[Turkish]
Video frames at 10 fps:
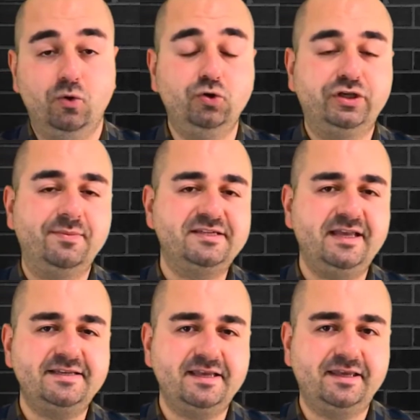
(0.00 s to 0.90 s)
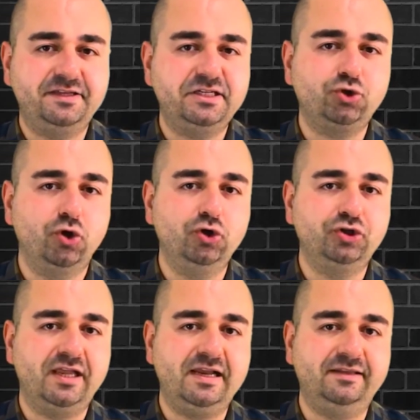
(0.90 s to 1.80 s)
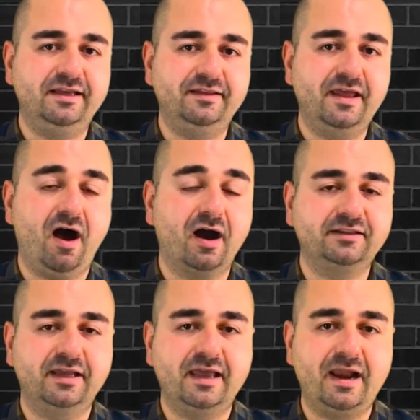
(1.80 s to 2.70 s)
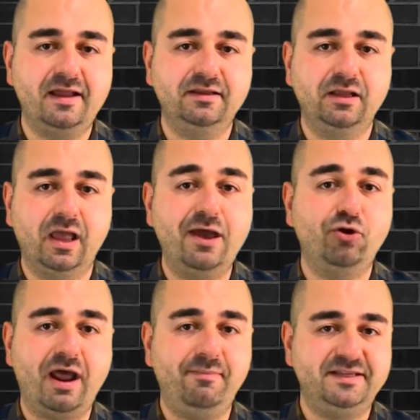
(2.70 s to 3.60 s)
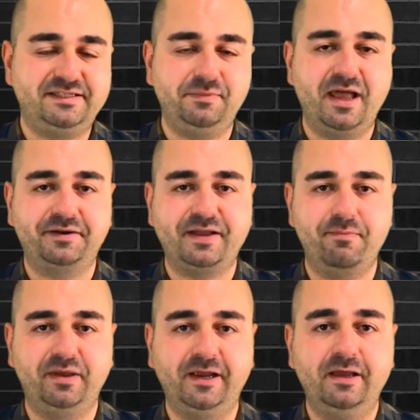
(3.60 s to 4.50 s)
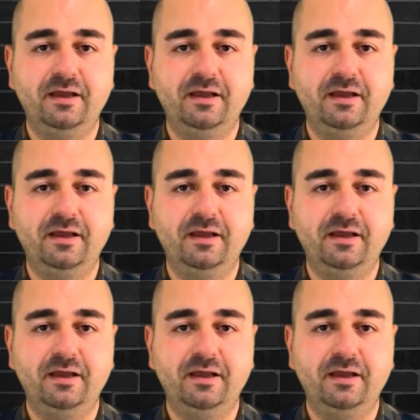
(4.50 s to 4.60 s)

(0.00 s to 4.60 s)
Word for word: Ülkemizde ise geçiş oyunu denildiğinde akla gelen en önemli isimlerden biri